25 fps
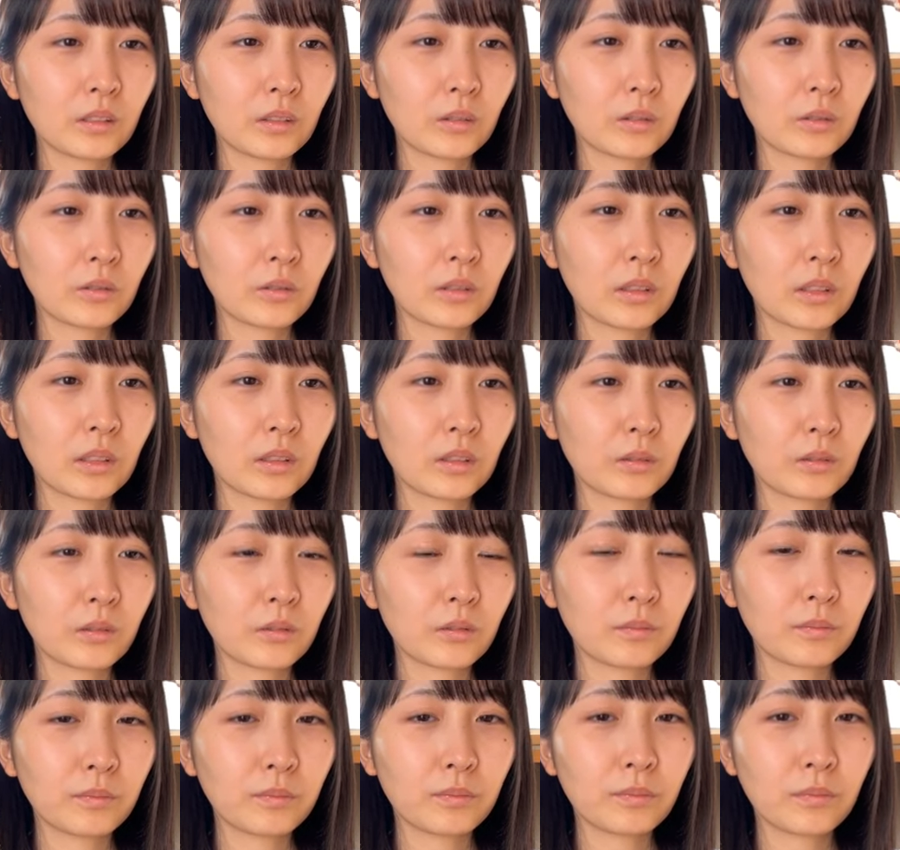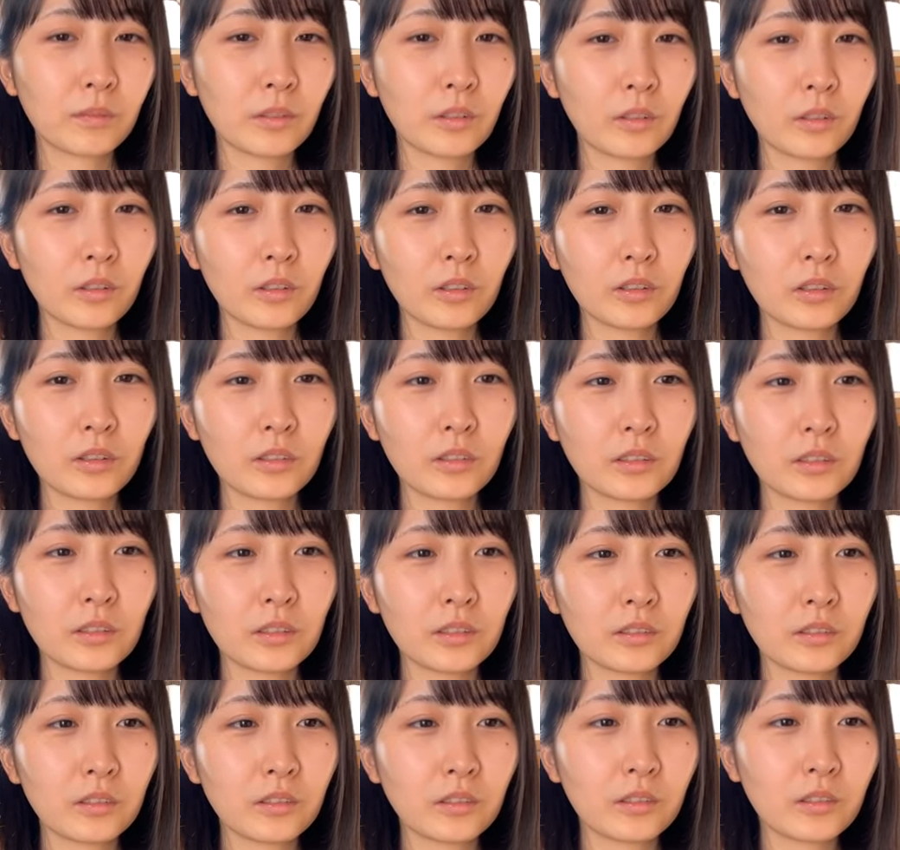ごいそうなの本当に
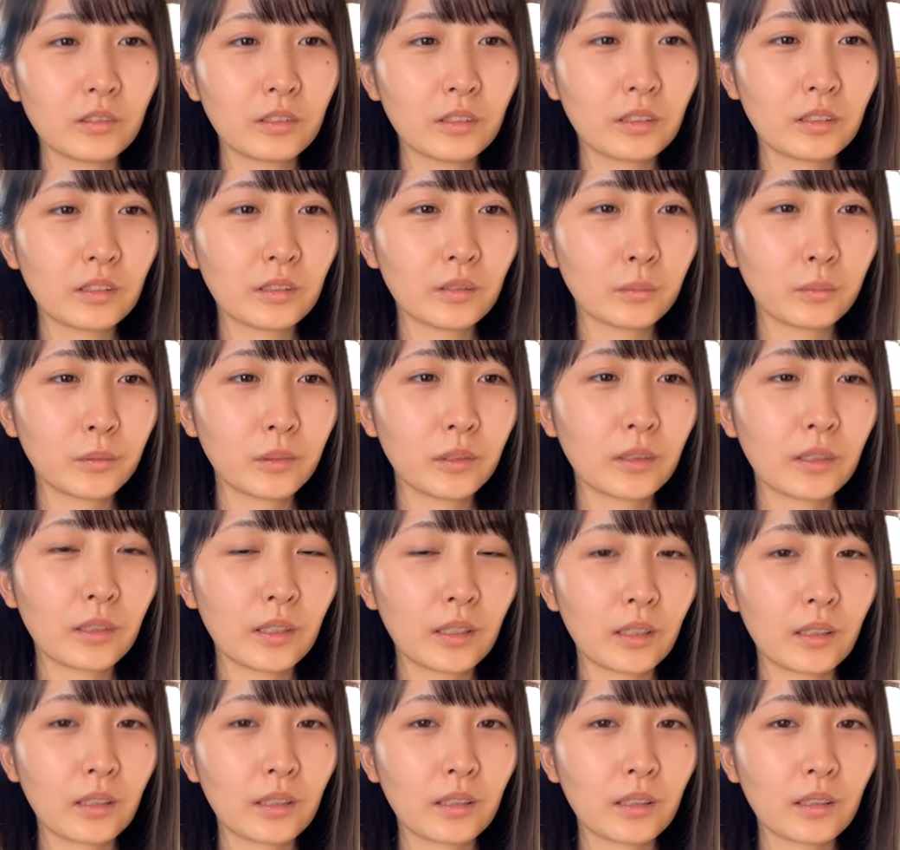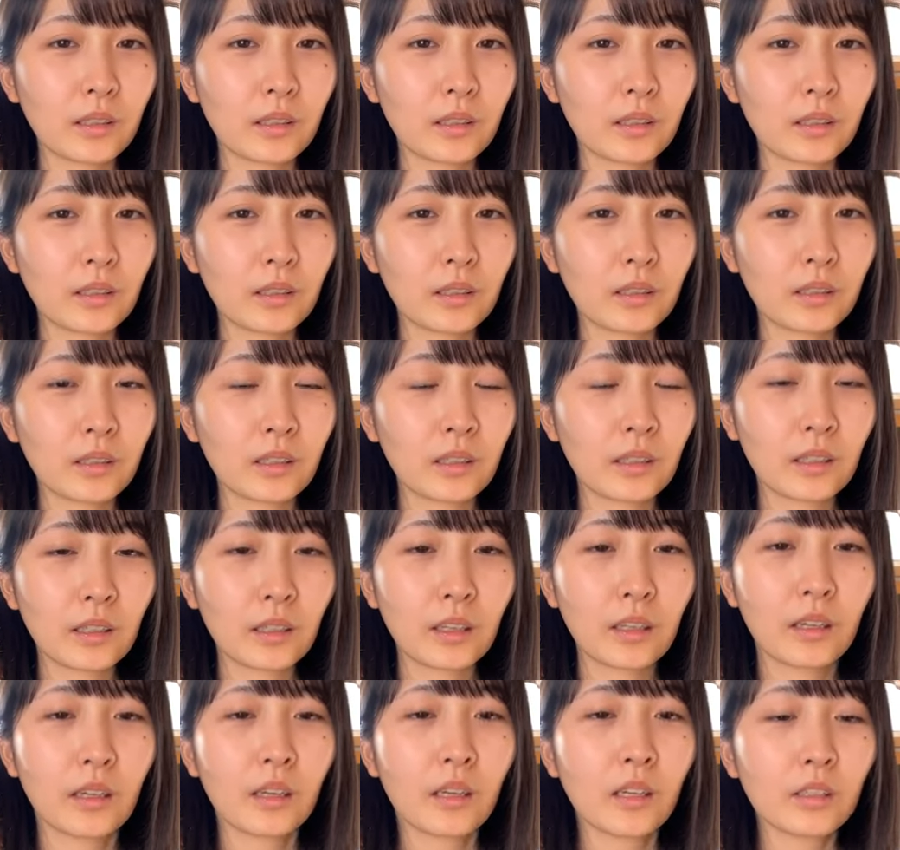すごいと思ってなん
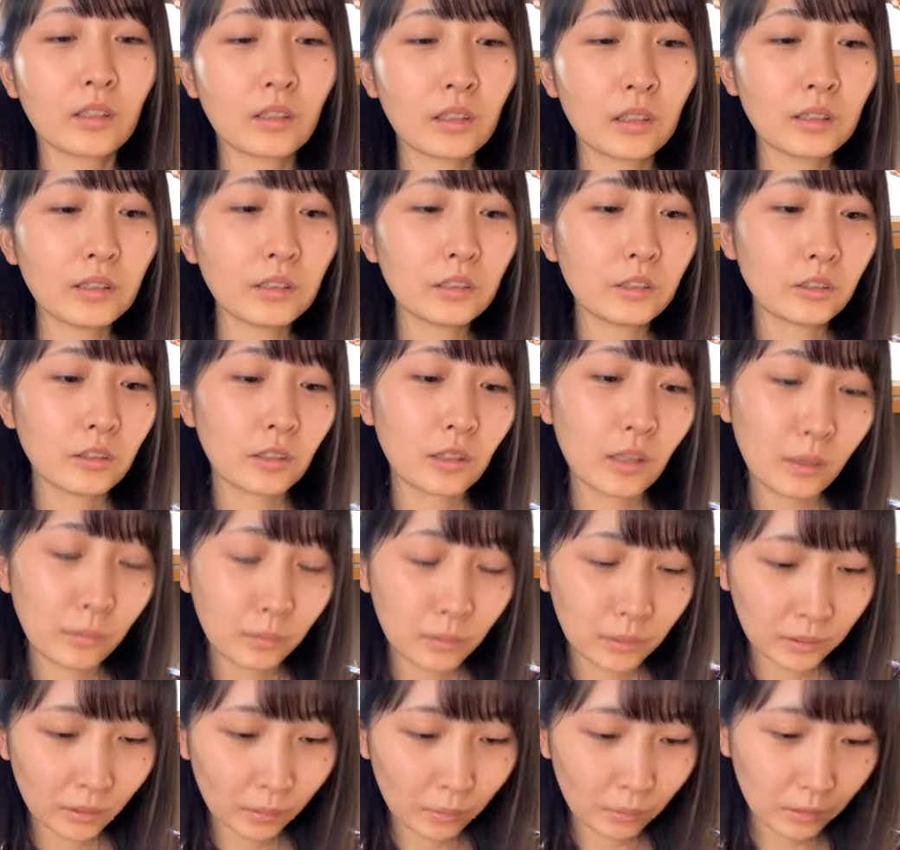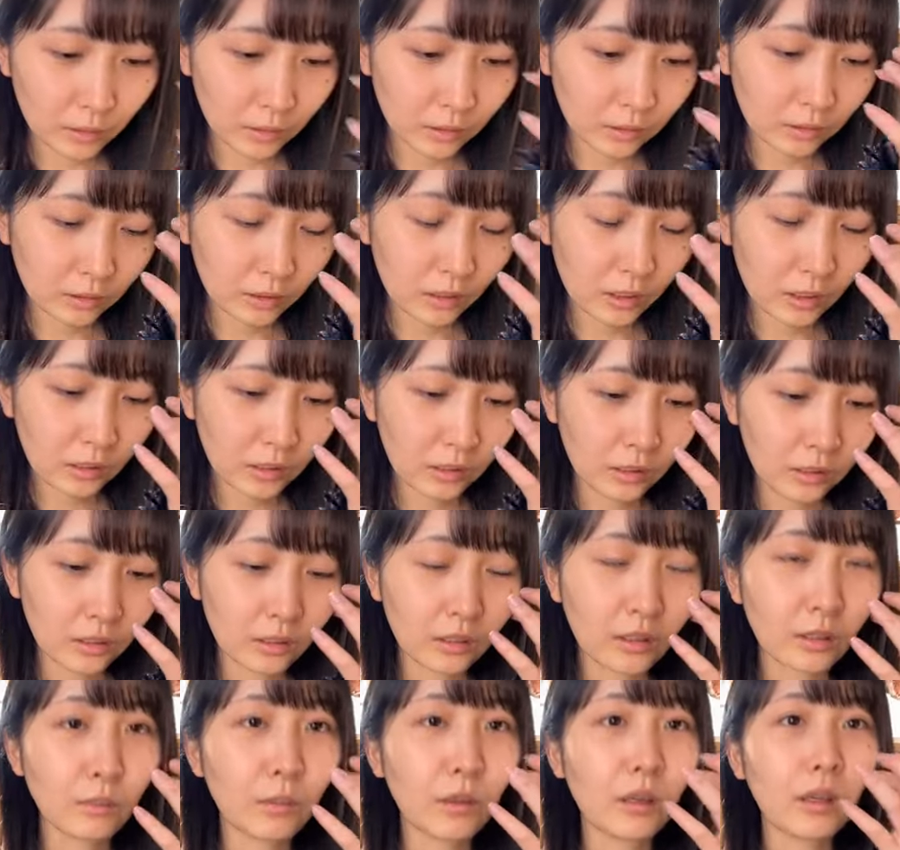か左右あんま食べれるケーキ
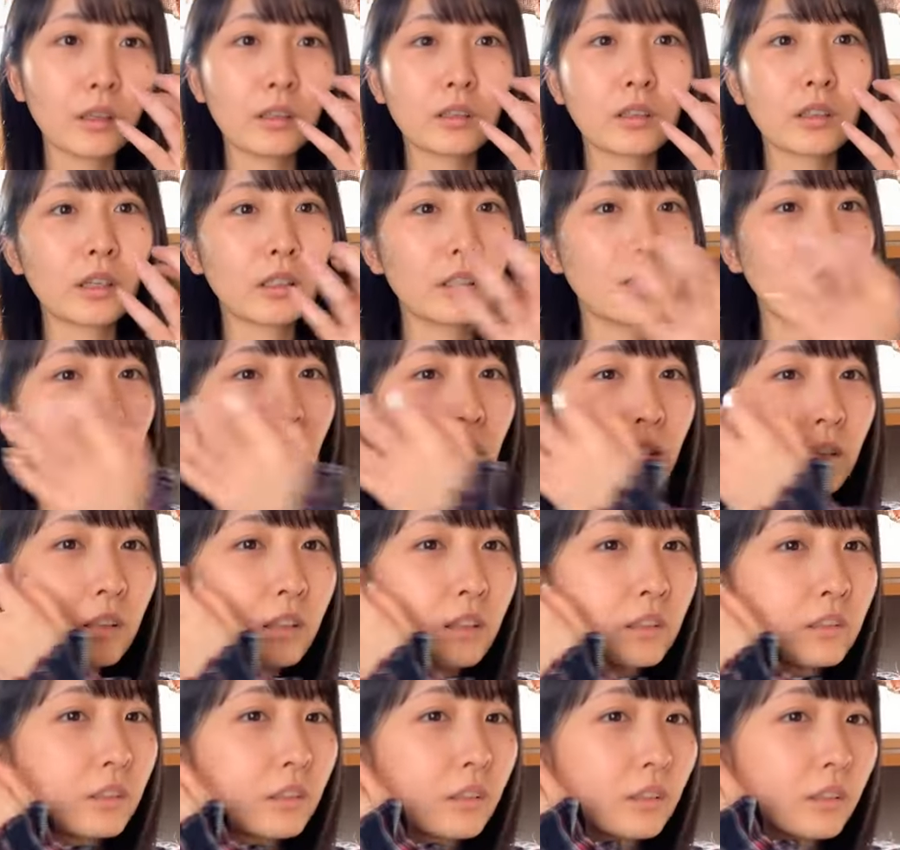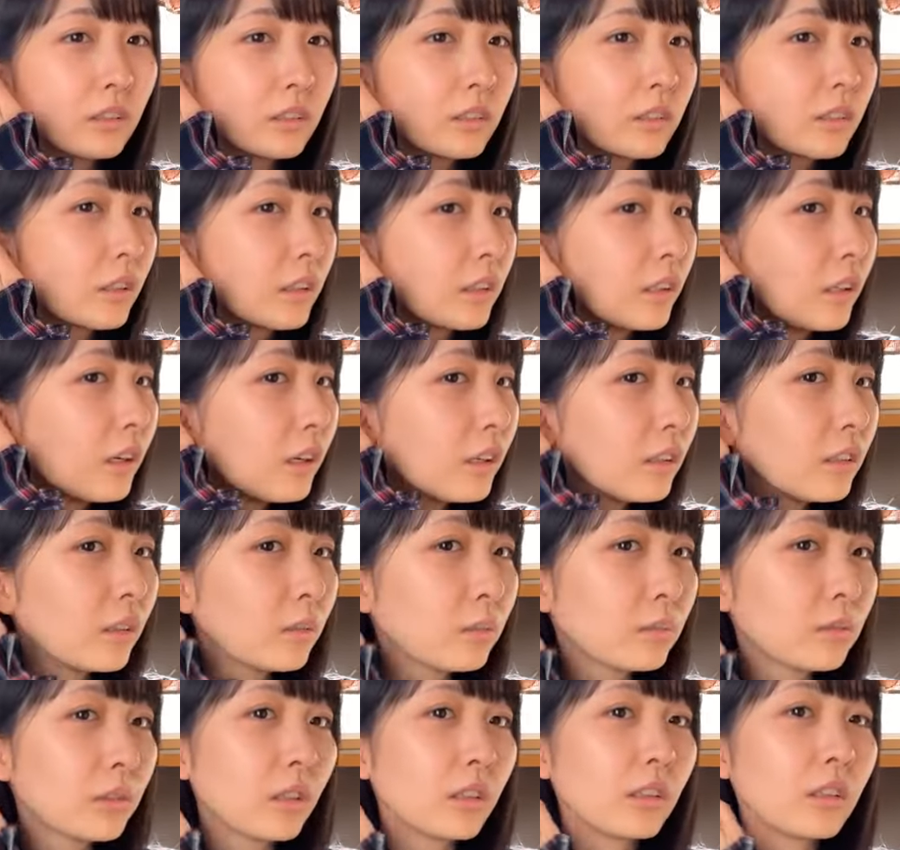はさまあ限られてるからさ限られ
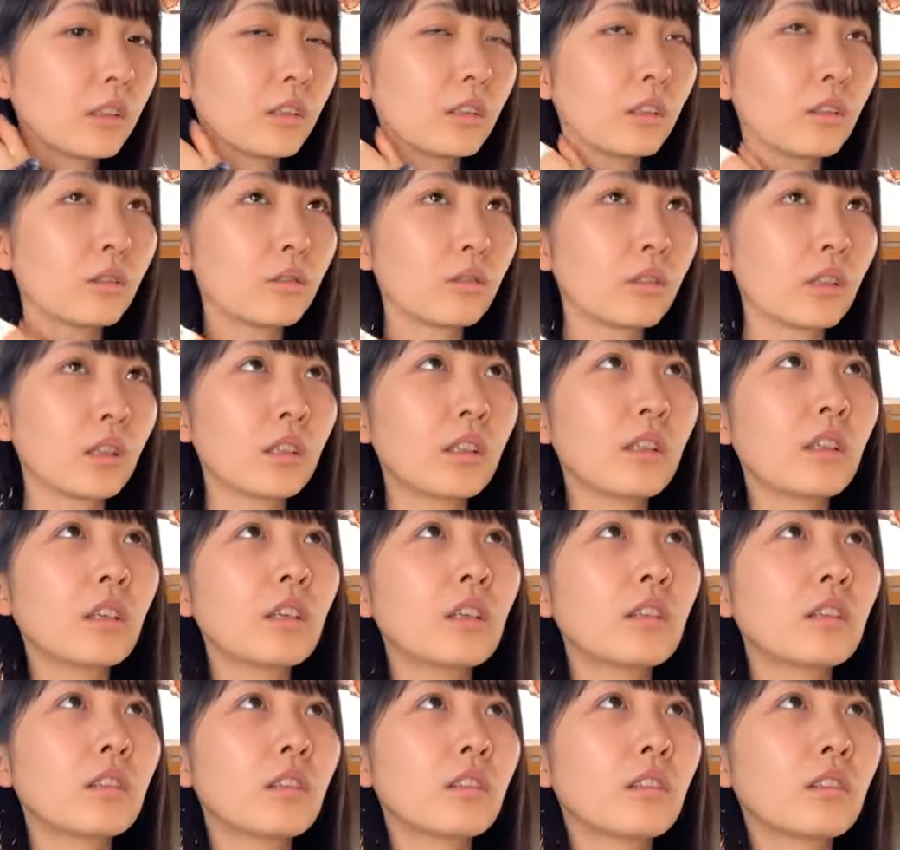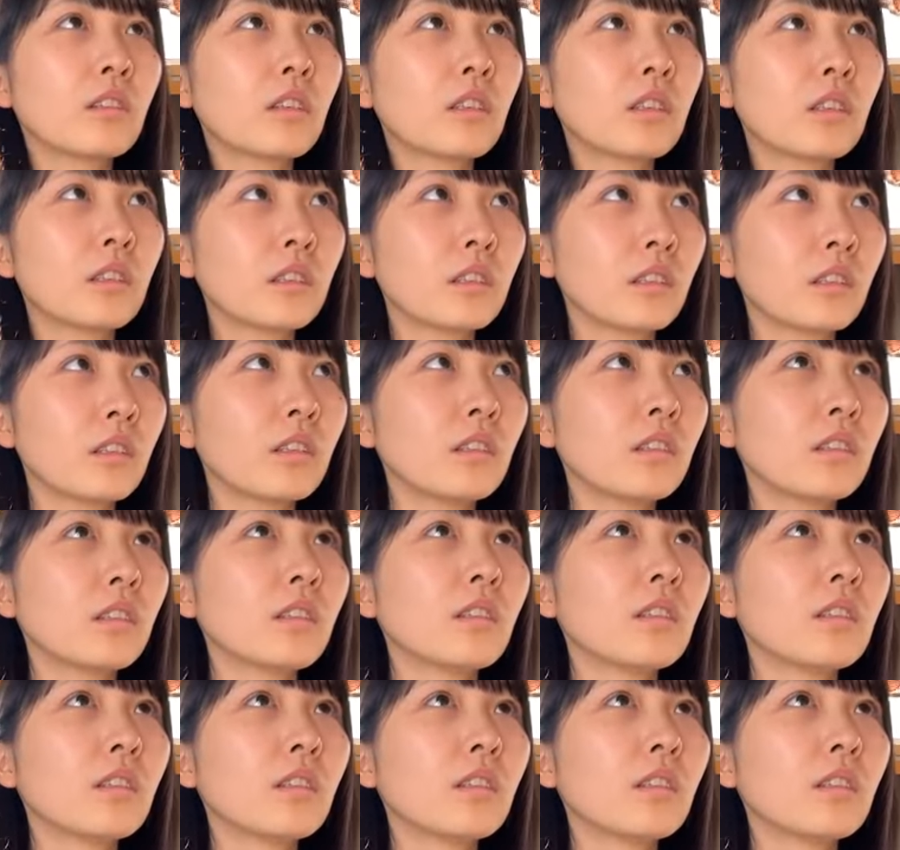てもないんだけど限られてるからさ